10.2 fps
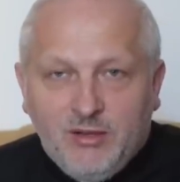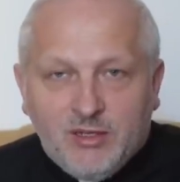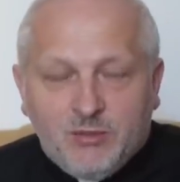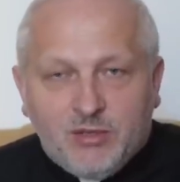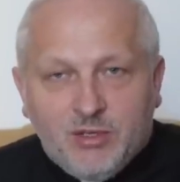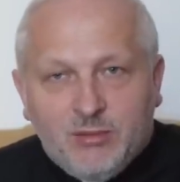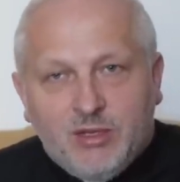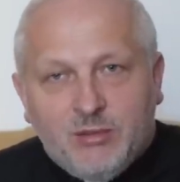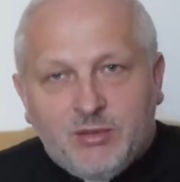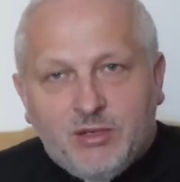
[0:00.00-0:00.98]
więc
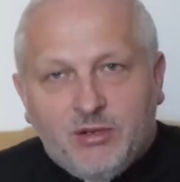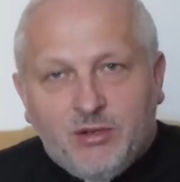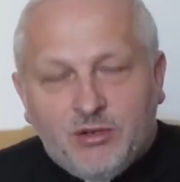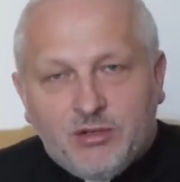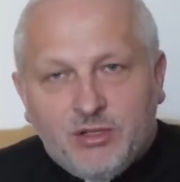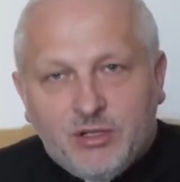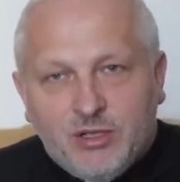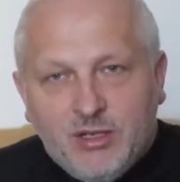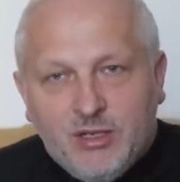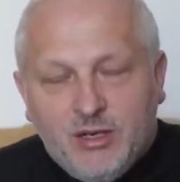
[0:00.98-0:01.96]
potrzeba nam tego
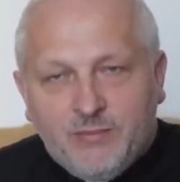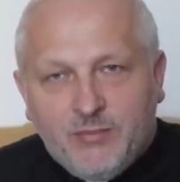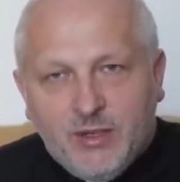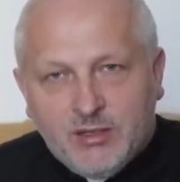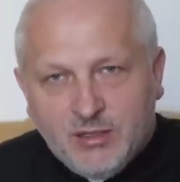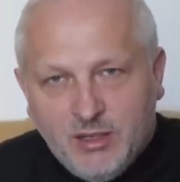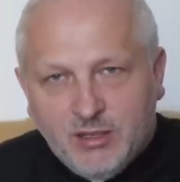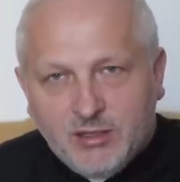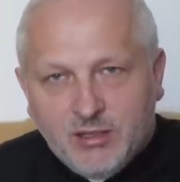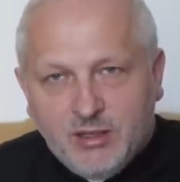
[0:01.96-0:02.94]
oczyszczenia
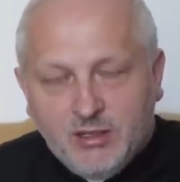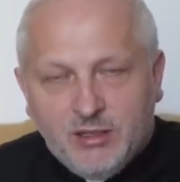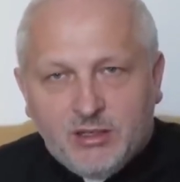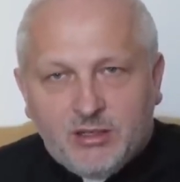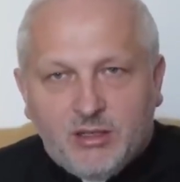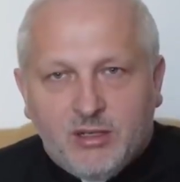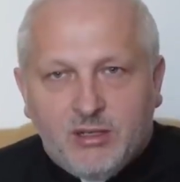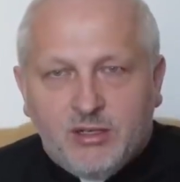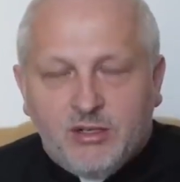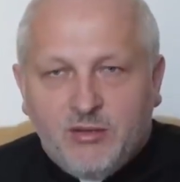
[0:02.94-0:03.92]
serca i też
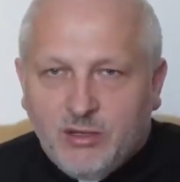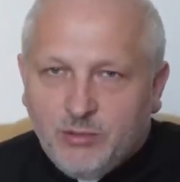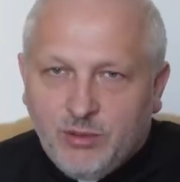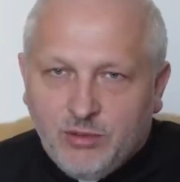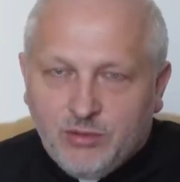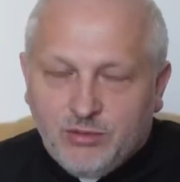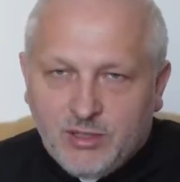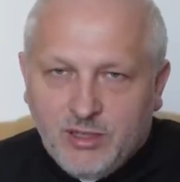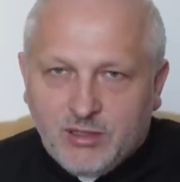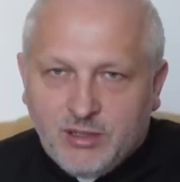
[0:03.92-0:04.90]
takich światłych oczu
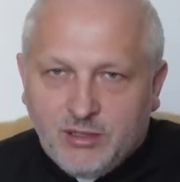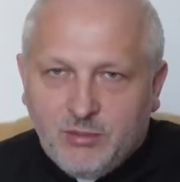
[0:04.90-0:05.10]
serca,